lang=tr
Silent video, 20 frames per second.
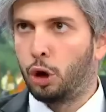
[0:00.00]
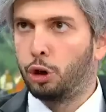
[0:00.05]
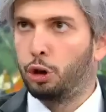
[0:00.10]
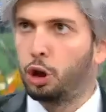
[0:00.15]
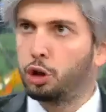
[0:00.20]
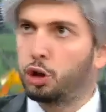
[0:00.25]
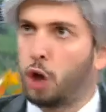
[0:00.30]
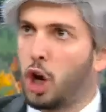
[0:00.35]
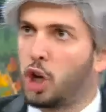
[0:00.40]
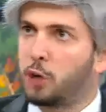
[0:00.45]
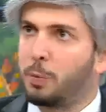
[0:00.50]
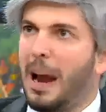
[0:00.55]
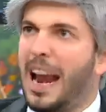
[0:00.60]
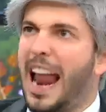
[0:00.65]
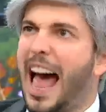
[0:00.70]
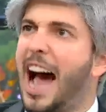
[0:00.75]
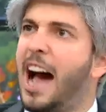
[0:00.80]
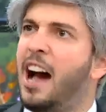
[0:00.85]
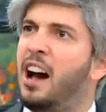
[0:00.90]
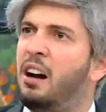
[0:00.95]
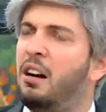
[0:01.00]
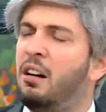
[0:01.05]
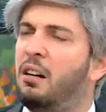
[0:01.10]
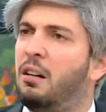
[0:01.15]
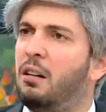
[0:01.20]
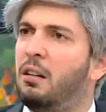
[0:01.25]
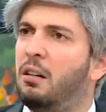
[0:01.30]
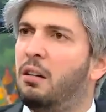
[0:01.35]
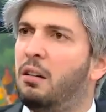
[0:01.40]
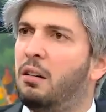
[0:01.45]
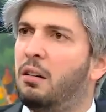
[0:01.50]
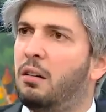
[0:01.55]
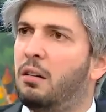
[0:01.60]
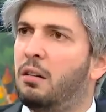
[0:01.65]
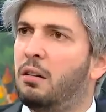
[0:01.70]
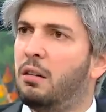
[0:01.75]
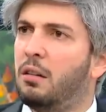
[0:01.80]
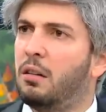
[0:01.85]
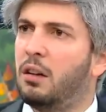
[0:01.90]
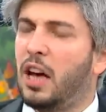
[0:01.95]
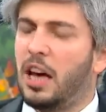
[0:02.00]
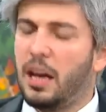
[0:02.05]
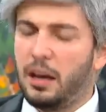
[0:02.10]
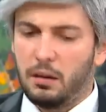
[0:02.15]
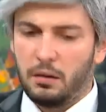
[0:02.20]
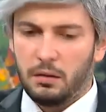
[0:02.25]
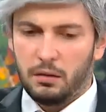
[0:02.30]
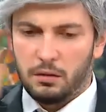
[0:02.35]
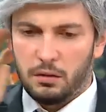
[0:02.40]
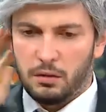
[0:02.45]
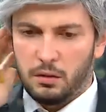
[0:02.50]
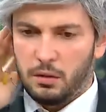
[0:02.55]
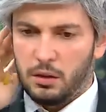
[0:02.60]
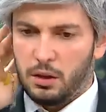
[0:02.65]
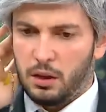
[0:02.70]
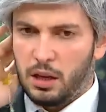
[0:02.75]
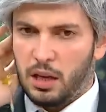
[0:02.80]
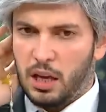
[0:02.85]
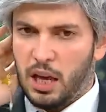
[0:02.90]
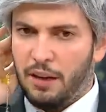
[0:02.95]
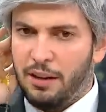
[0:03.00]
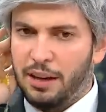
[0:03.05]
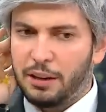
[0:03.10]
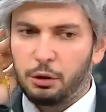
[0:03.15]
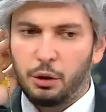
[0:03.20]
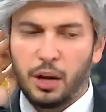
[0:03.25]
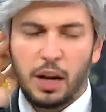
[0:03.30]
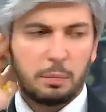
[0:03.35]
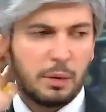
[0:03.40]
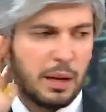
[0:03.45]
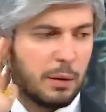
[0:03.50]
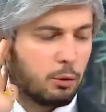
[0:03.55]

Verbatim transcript: Doğru dürüst konuşma la. E, evet yönetmenim